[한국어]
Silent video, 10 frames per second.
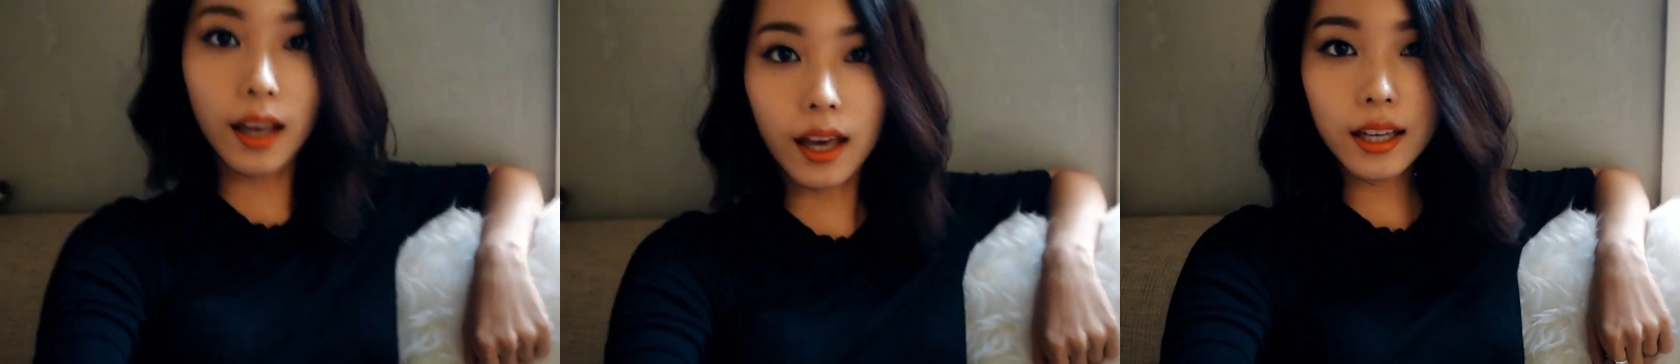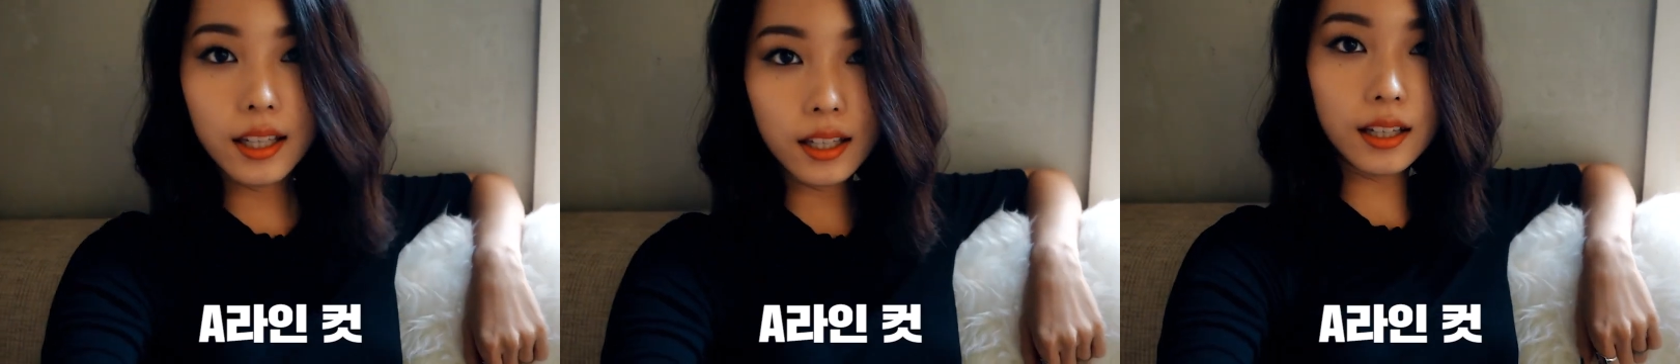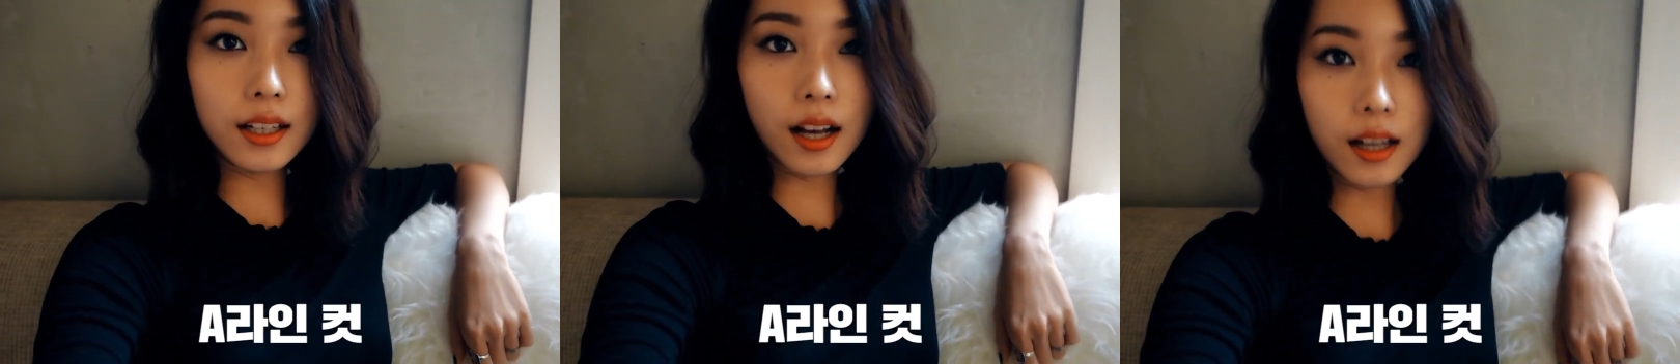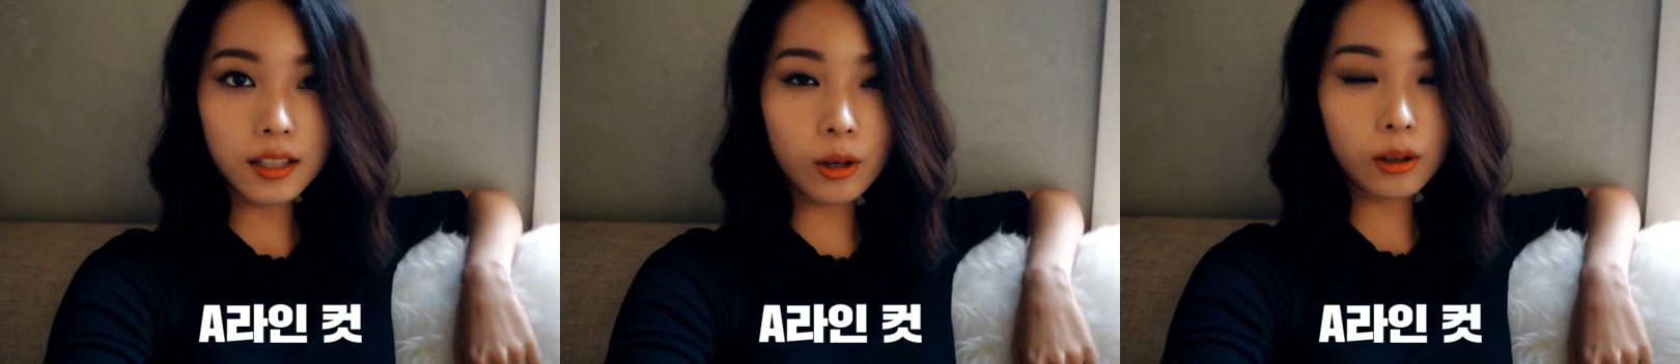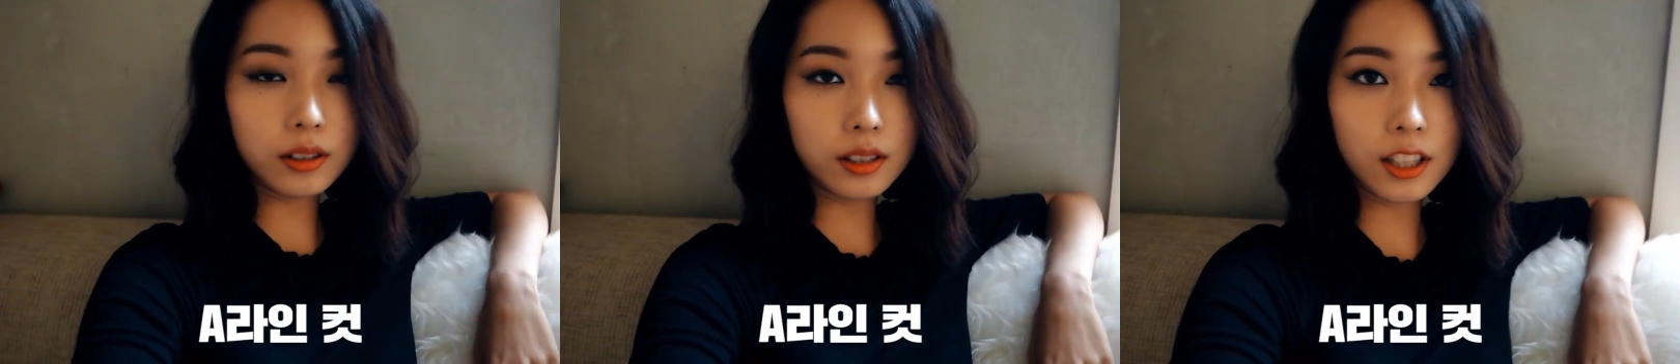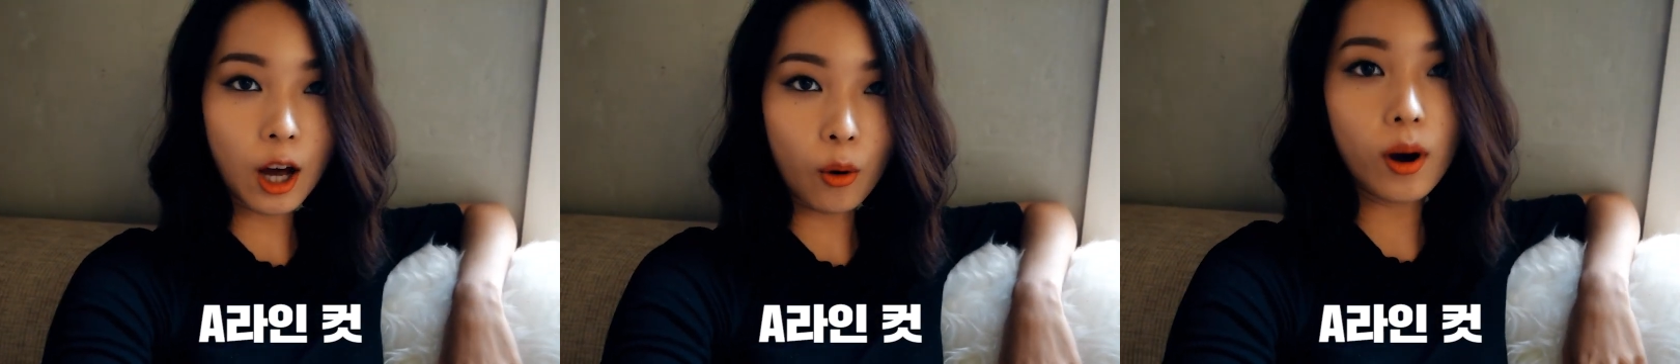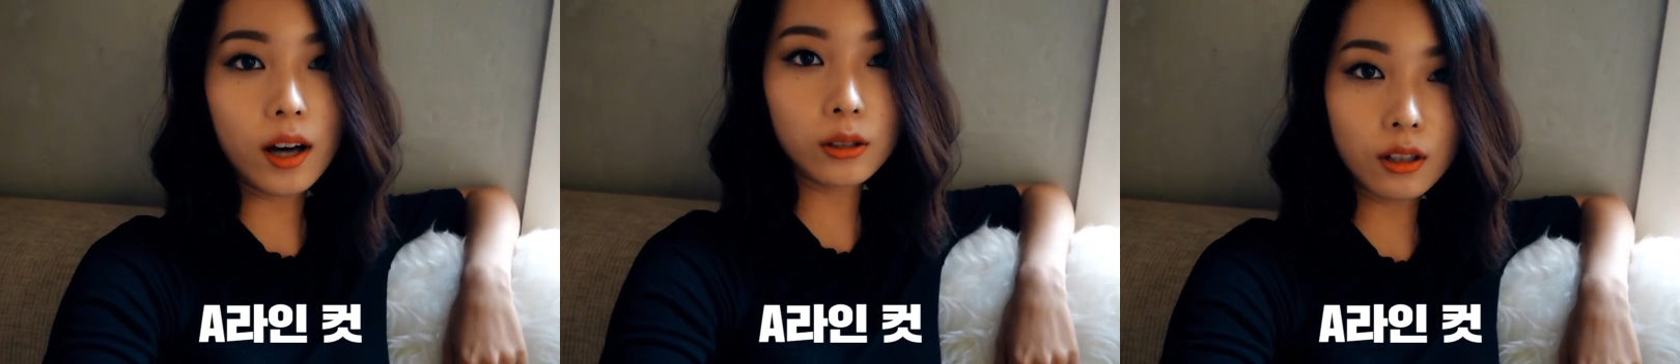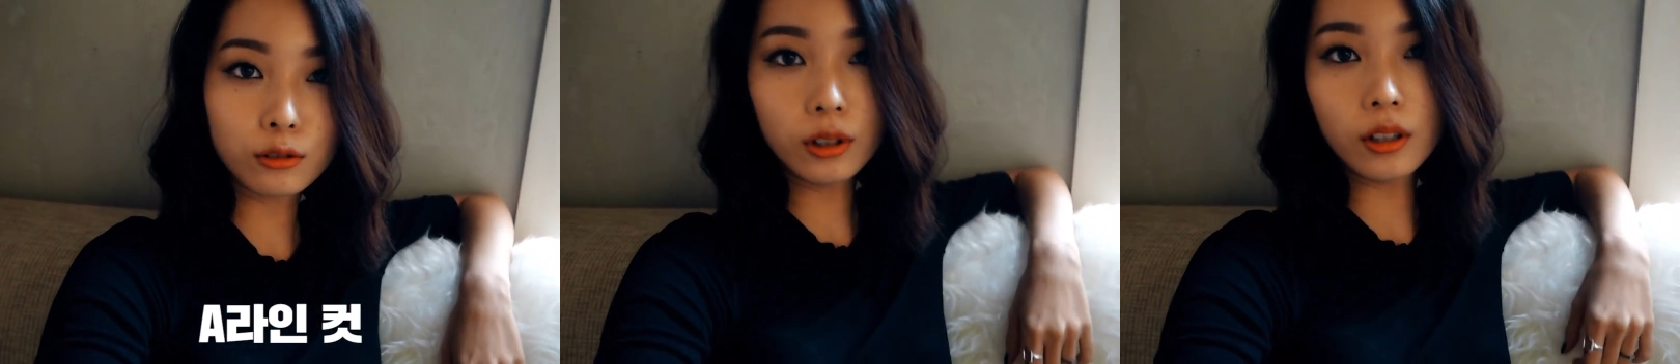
A라인 커트라고 하더라고요.